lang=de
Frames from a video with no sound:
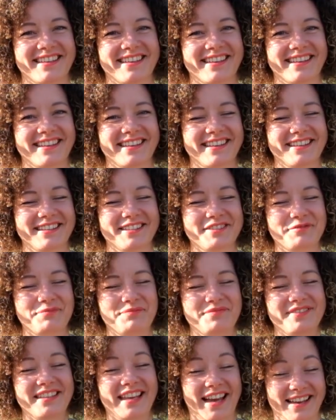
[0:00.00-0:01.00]

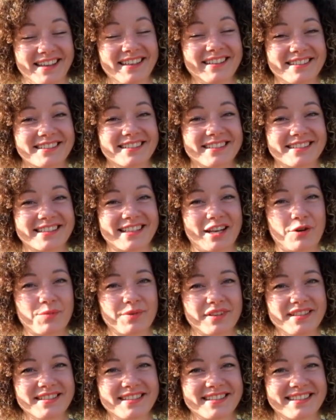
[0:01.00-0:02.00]
Ähm, ja, das glaube
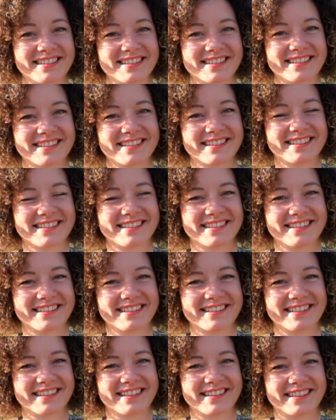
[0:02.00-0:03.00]
ich.
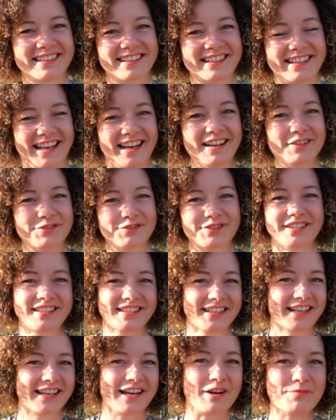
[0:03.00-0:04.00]
Klar, ohne
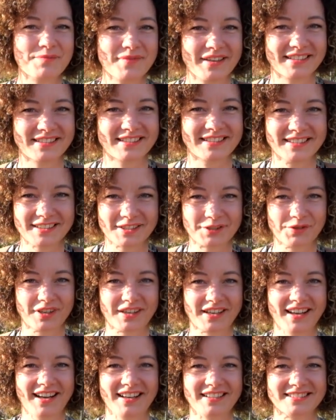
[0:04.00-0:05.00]
den Glauben hätte ich nicht
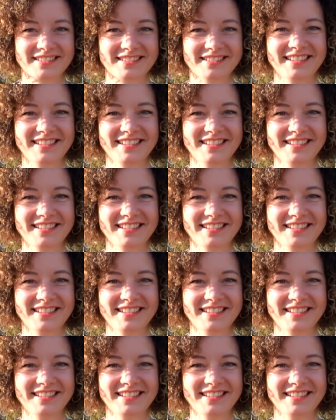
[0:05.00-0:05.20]
durchgehalten